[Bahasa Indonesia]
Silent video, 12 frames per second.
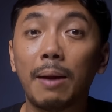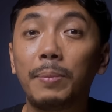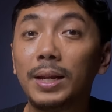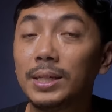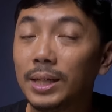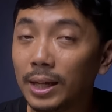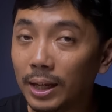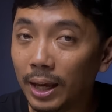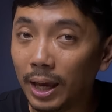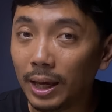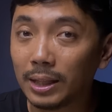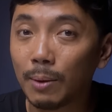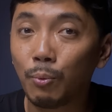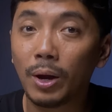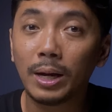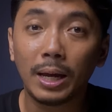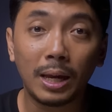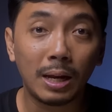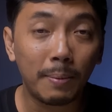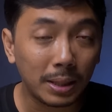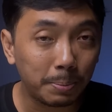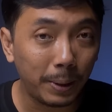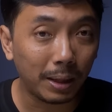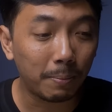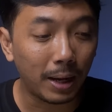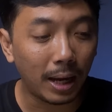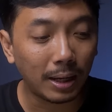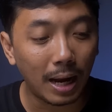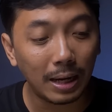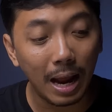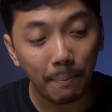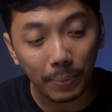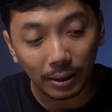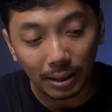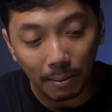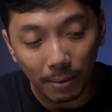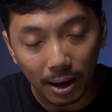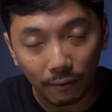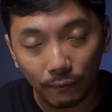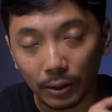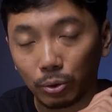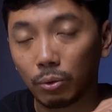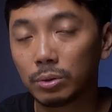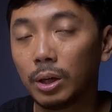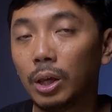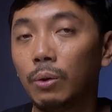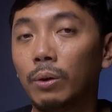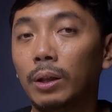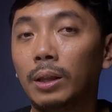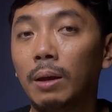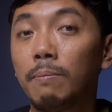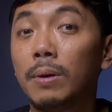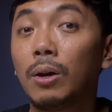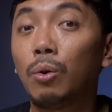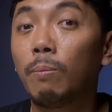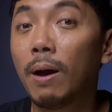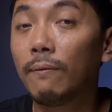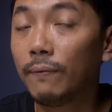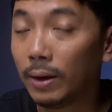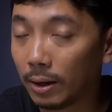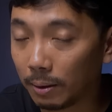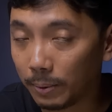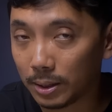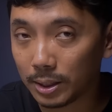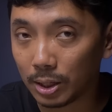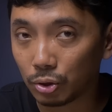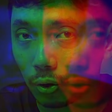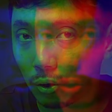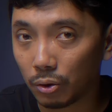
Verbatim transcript: Tapi di sini kita bukan hanya dapat speed, melainkan dapat tambahan fitur security berupa fingerprint sensor.